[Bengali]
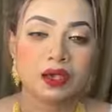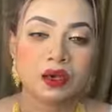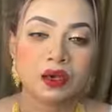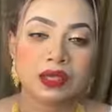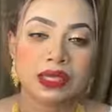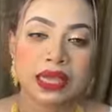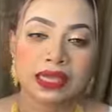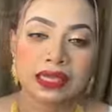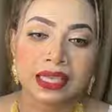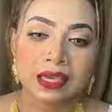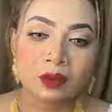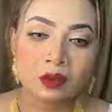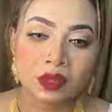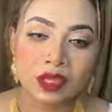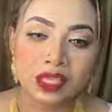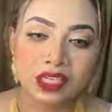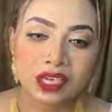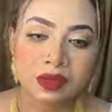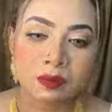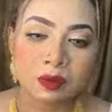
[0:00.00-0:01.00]
সো তাদের
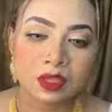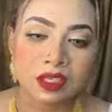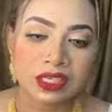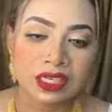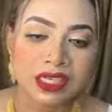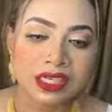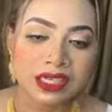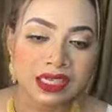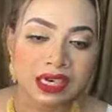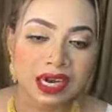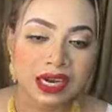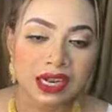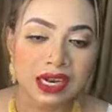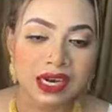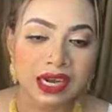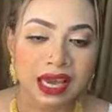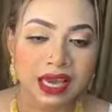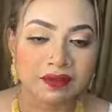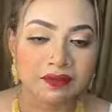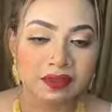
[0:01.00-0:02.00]
উদ্দেশ্যে বলছি যারা
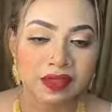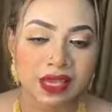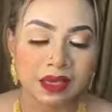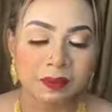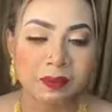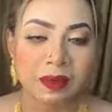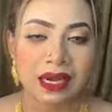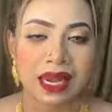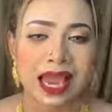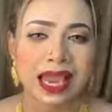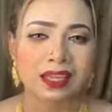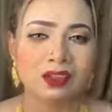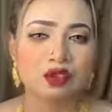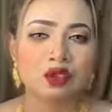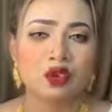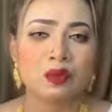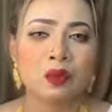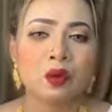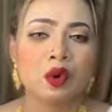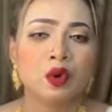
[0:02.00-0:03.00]
লাইভ দেখবেন
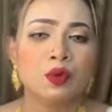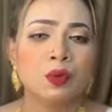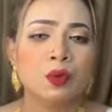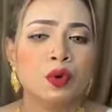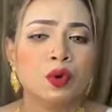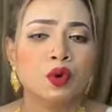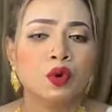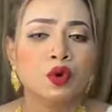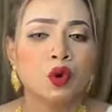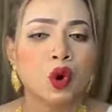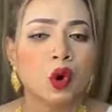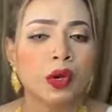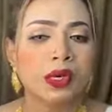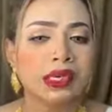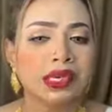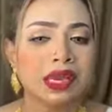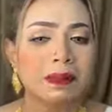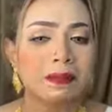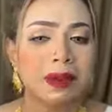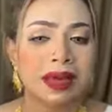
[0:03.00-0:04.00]
একদম হুবহু
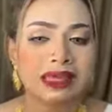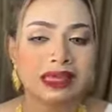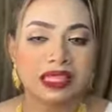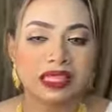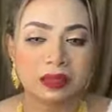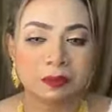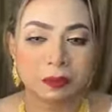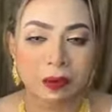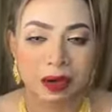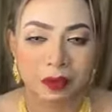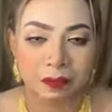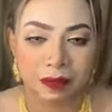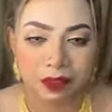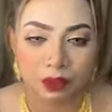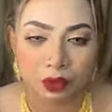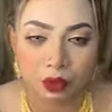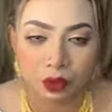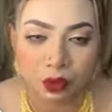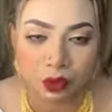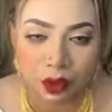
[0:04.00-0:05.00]
গোলকে বাদ দিতে
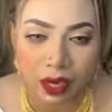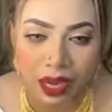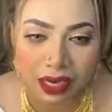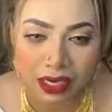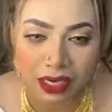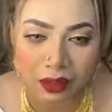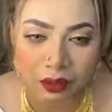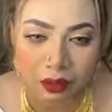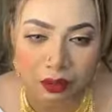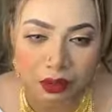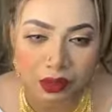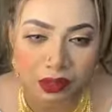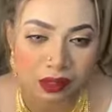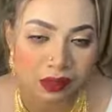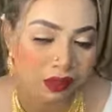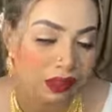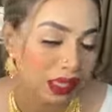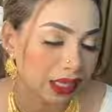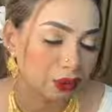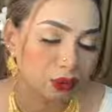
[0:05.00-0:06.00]
পারবেন শুধু কানের গুল
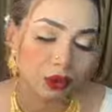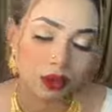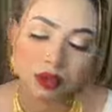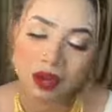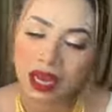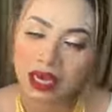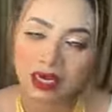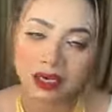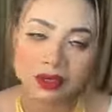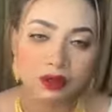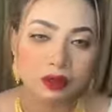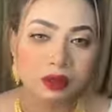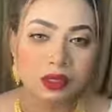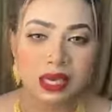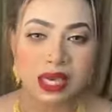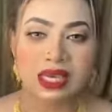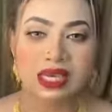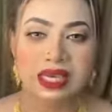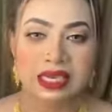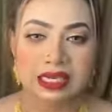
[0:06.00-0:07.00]
শুধু কানের দুল
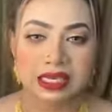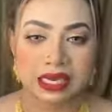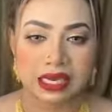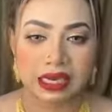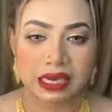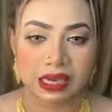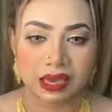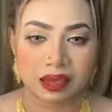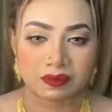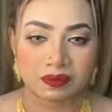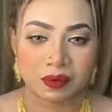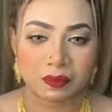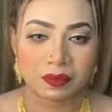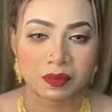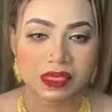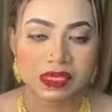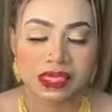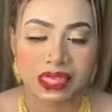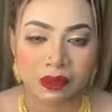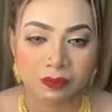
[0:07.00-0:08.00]
নাই আজকাল লাইভে
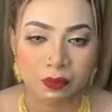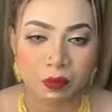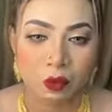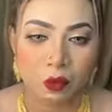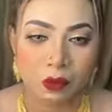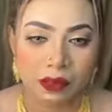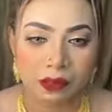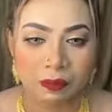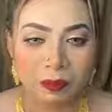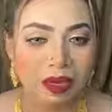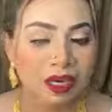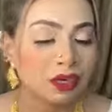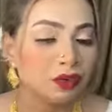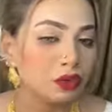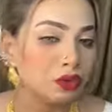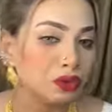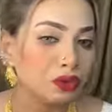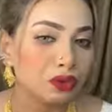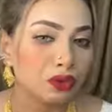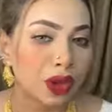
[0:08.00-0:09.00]
আপনি স্কিপ করতে পারেন
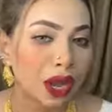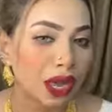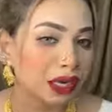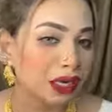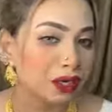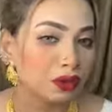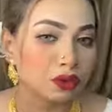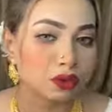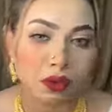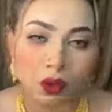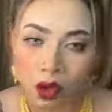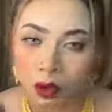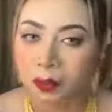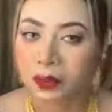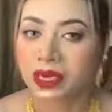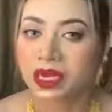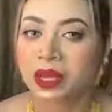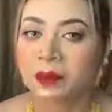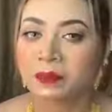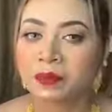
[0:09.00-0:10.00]
শুধু কানের দুল
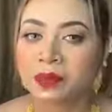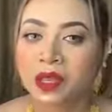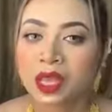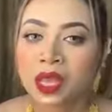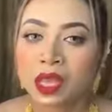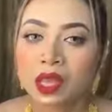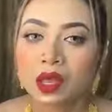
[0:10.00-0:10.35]
হবে না